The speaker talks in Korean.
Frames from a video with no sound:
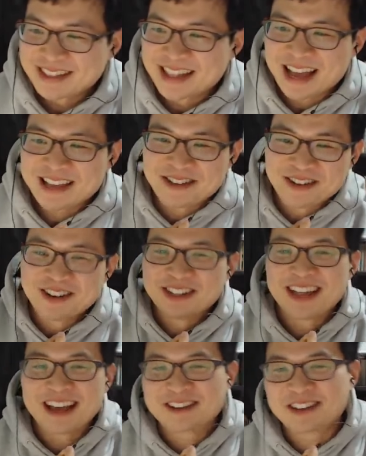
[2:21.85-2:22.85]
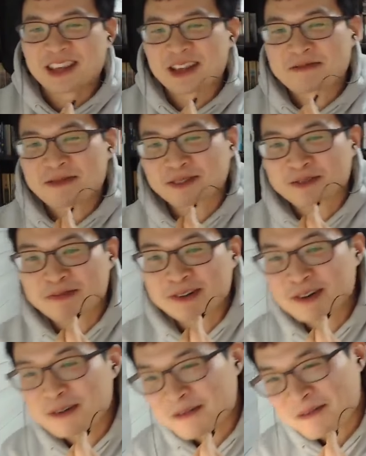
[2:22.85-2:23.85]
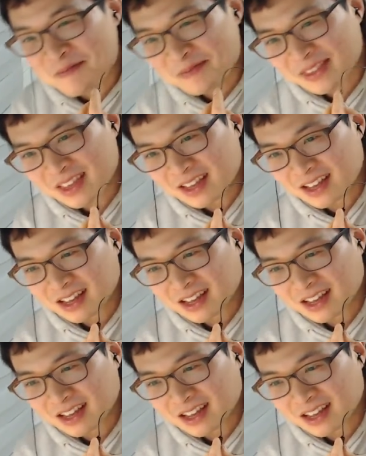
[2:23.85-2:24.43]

나 이거 나 이거 대답하고 싶어. 오케이.